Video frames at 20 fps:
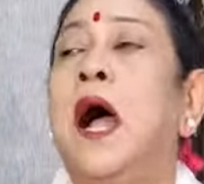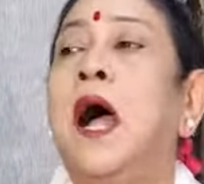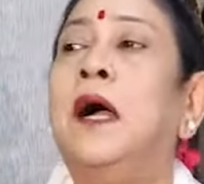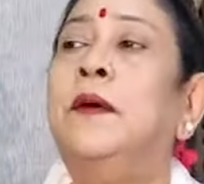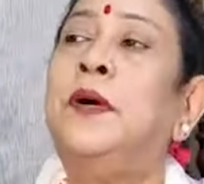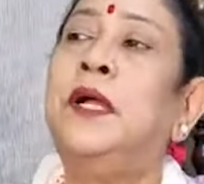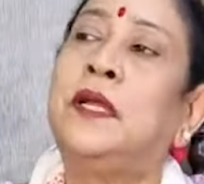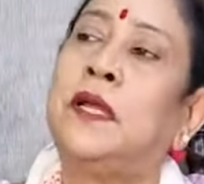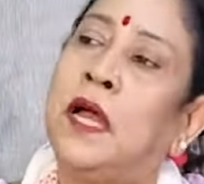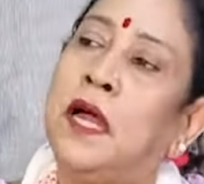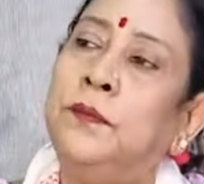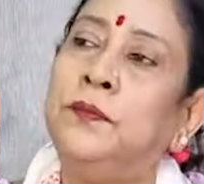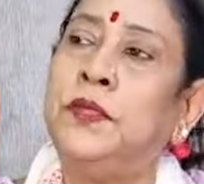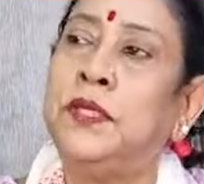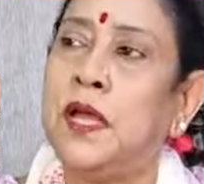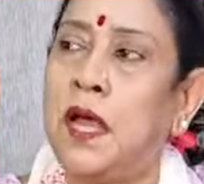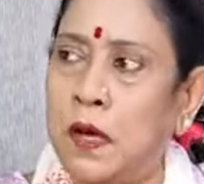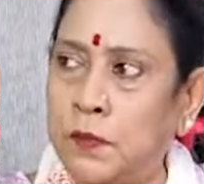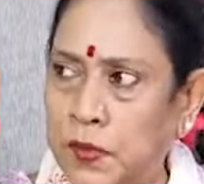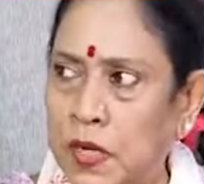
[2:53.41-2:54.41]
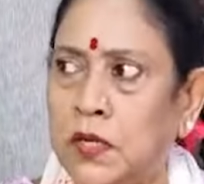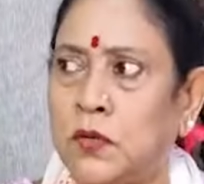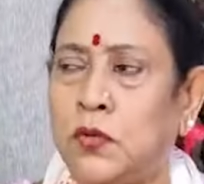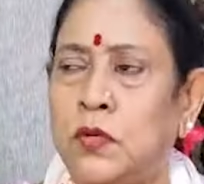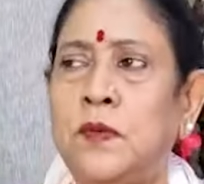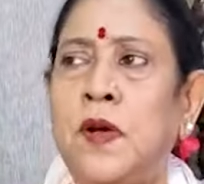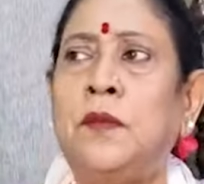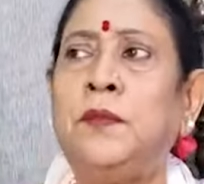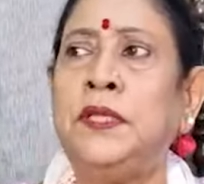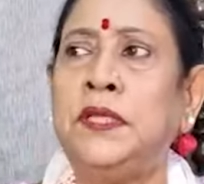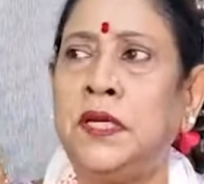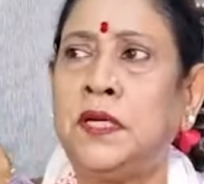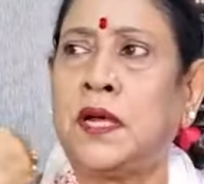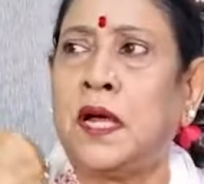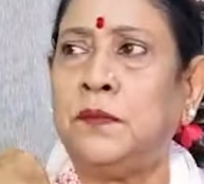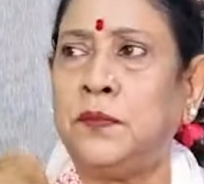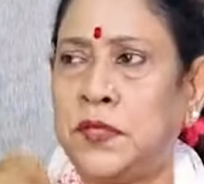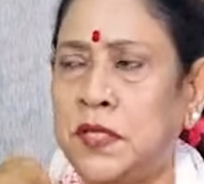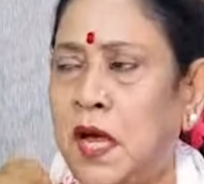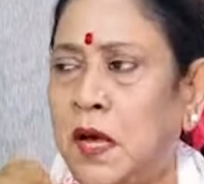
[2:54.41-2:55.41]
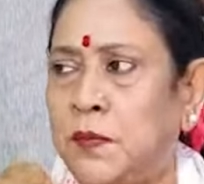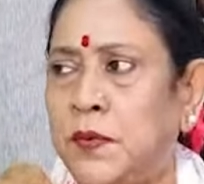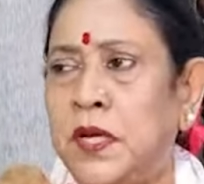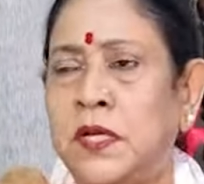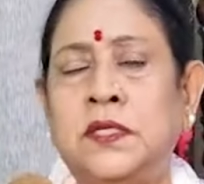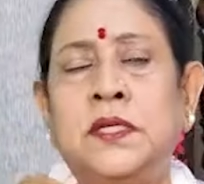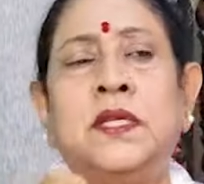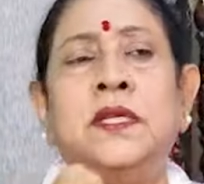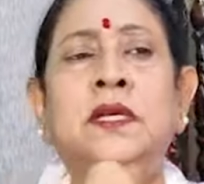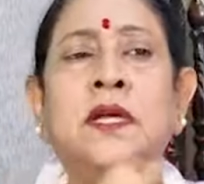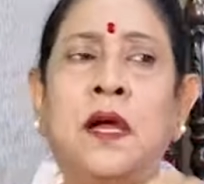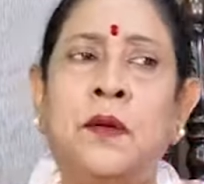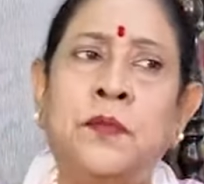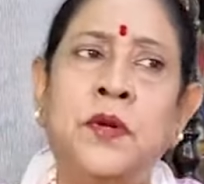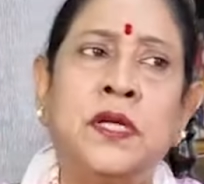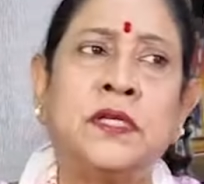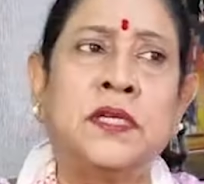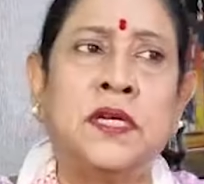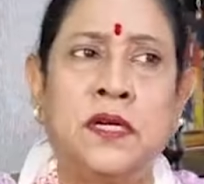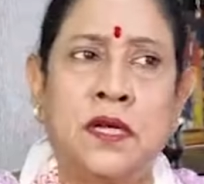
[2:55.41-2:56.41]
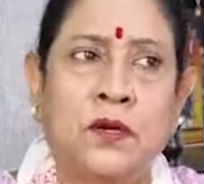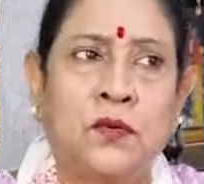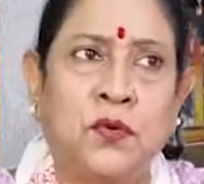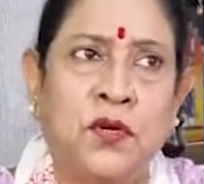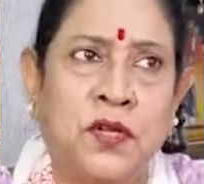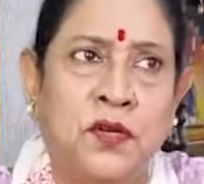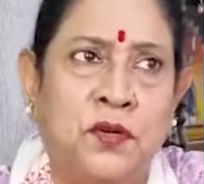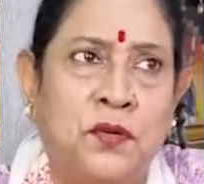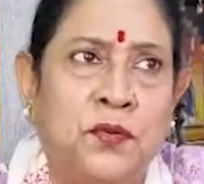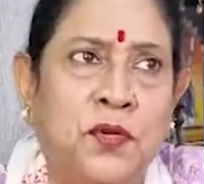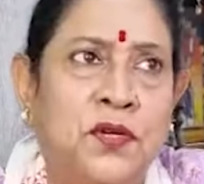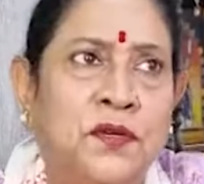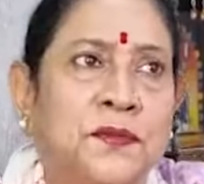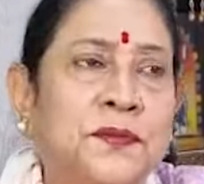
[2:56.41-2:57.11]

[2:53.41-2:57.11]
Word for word: আমার খামতি আমরা করবো আমাদের খামতি আমরা জানি আমরা সেটা করে নেব